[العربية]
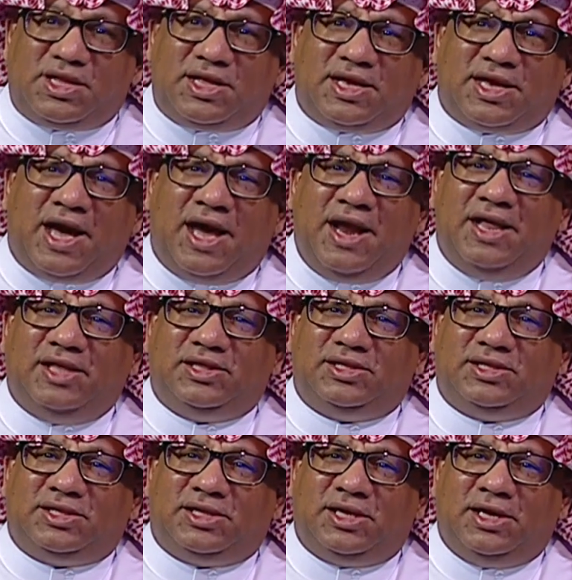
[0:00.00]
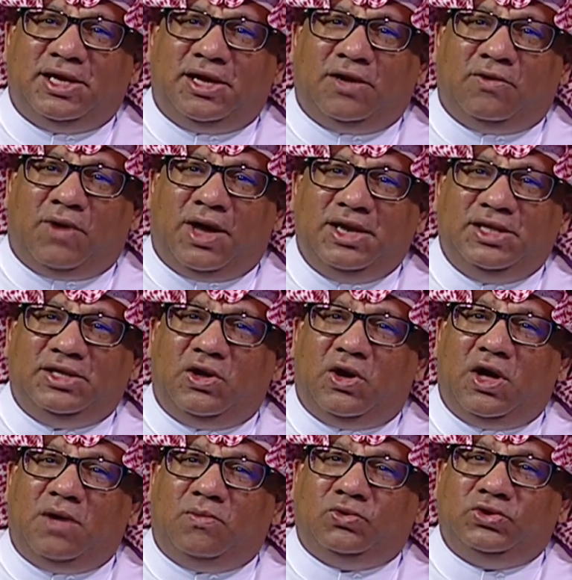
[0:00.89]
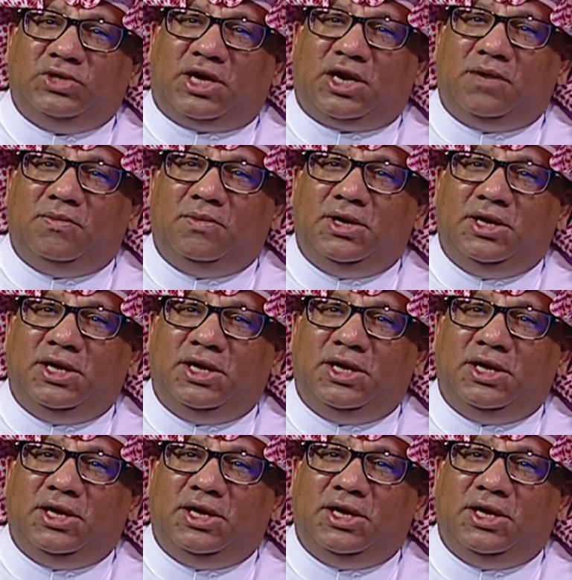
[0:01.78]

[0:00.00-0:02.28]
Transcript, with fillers: كانت آه، والدها مدرب